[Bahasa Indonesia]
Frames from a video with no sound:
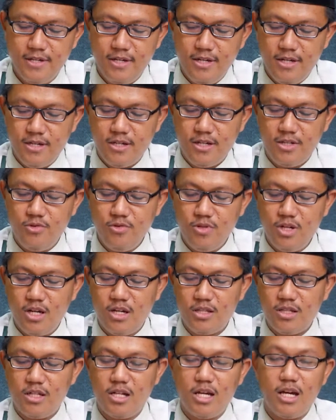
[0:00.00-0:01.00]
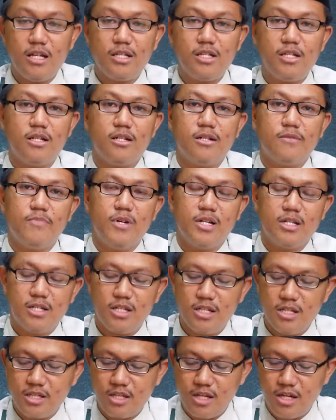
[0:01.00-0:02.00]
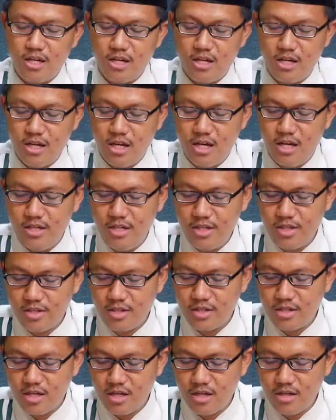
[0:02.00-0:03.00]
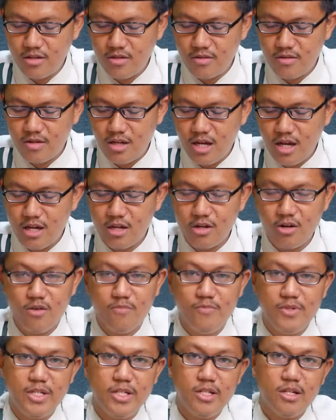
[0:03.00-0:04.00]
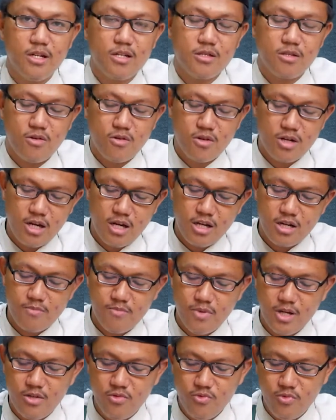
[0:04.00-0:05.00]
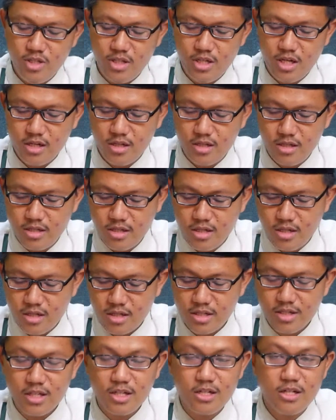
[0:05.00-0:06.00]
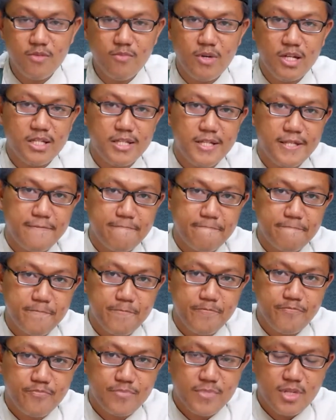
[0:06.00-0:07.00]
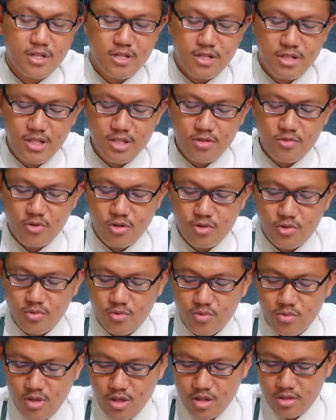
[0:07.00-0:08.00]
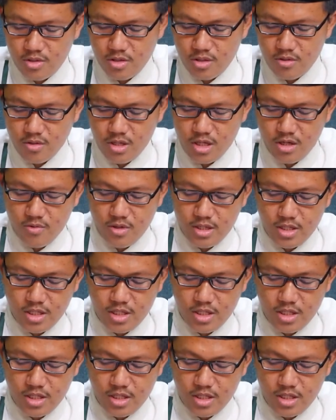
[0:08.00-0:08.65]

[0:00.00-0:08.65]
Dan juga tidak asing bagi kita hadis tentang Arabi atau orang Arab Badui yang kencing di masjid. Di situ Rasulullah Shallallahu